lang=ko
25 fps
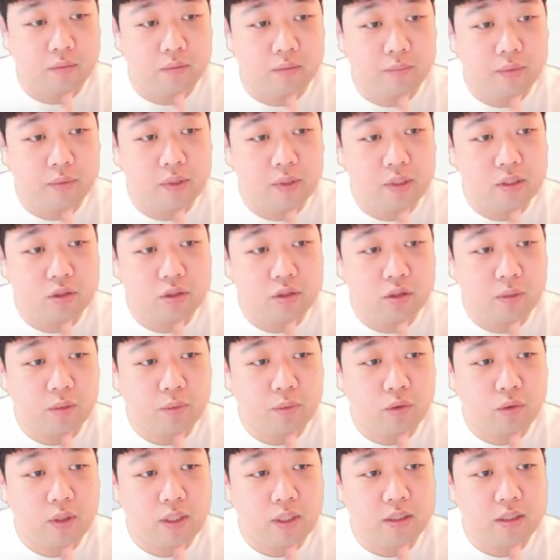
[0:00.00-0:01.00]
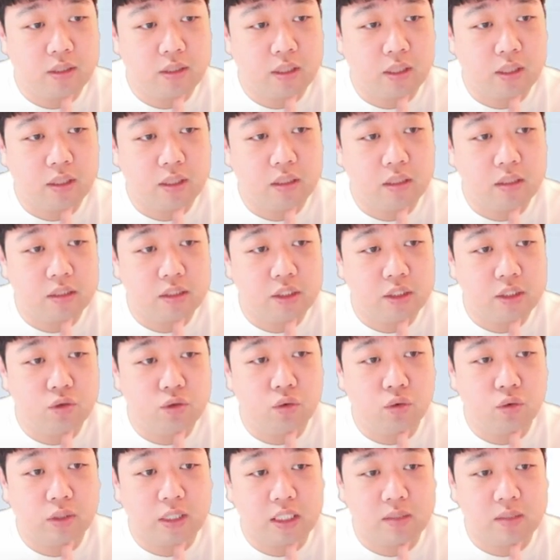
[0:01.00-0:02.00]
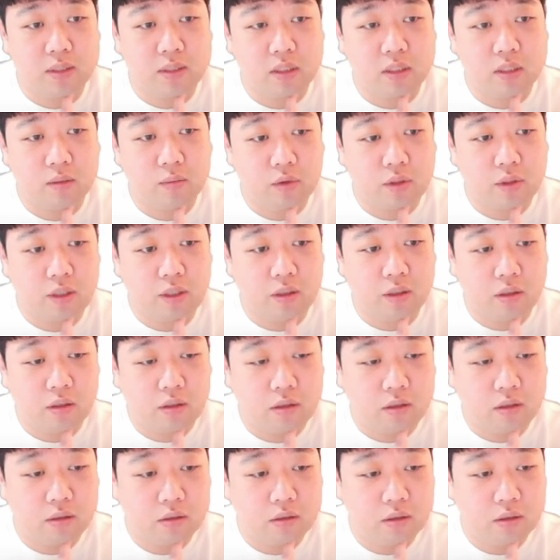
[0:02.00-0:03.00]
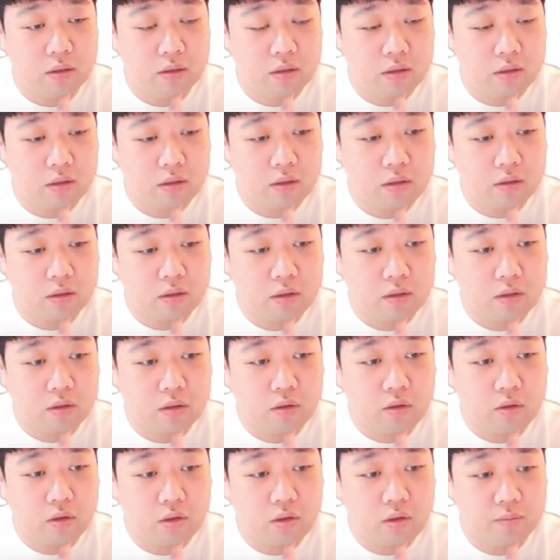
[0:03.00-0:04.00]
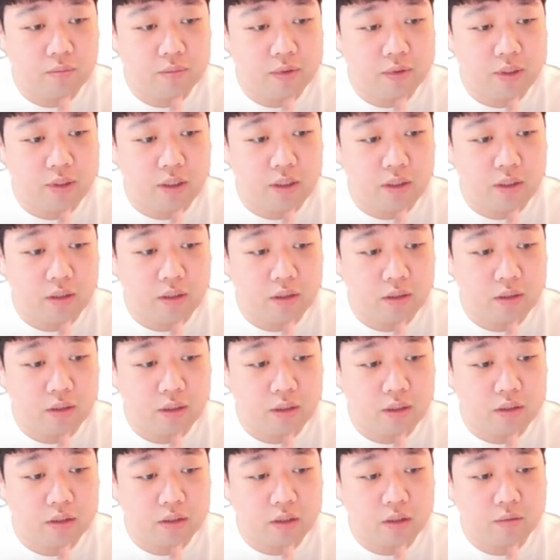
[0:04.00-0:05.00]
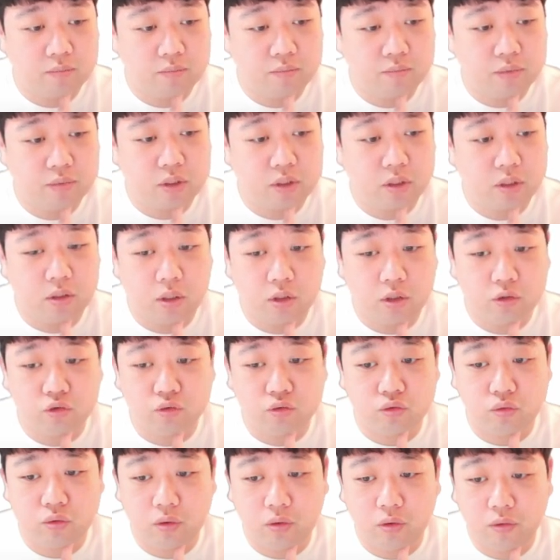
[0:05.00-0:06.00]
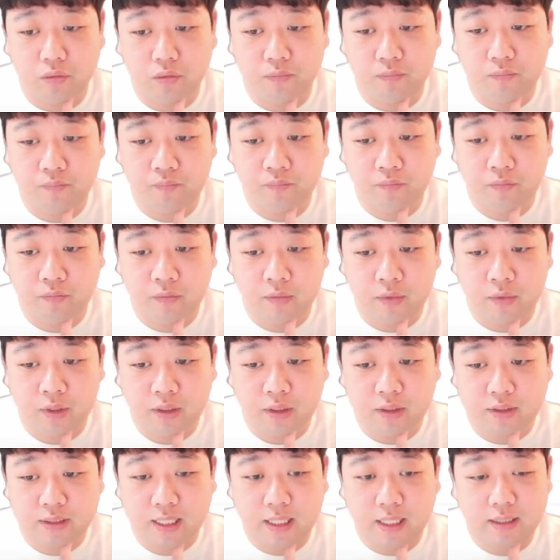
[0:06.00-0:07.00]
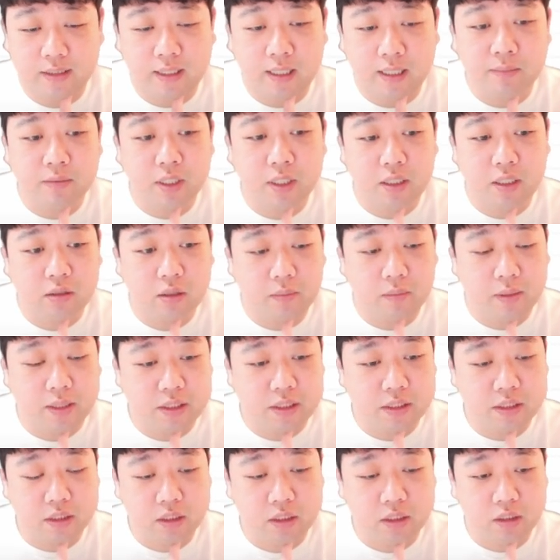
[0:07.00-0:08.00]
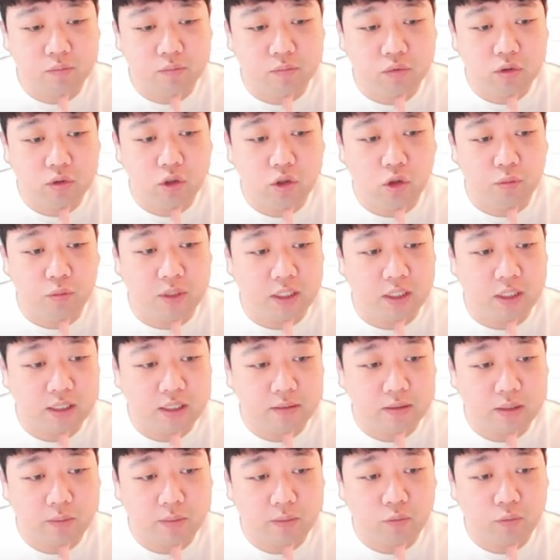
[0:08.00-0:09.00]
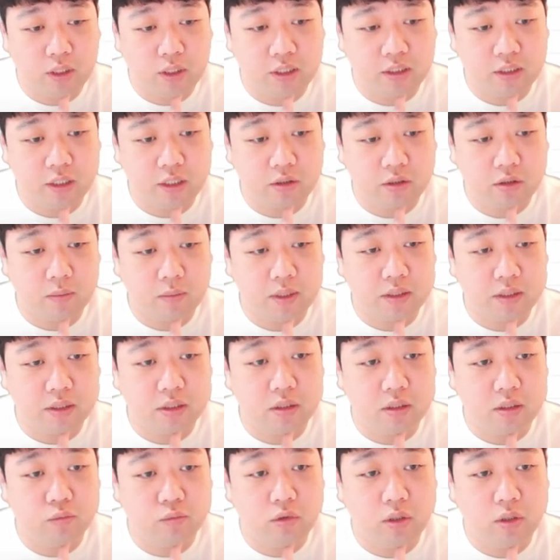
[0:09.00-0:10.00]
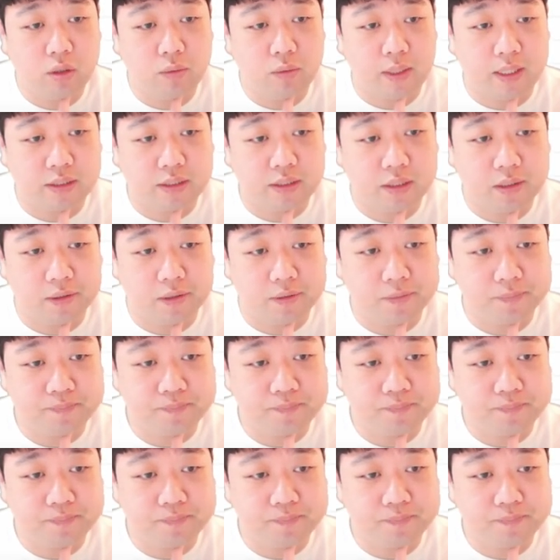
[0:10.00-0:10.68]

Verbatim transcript: 일정과 표가 있는데 얘를 지우고 다시 만들어 볼게요. 컨트롤 V 해서 붙여 넣어주고 상담 데이터베이스를 불러옵니다. 상담 관리 데이터베이스를 불러와서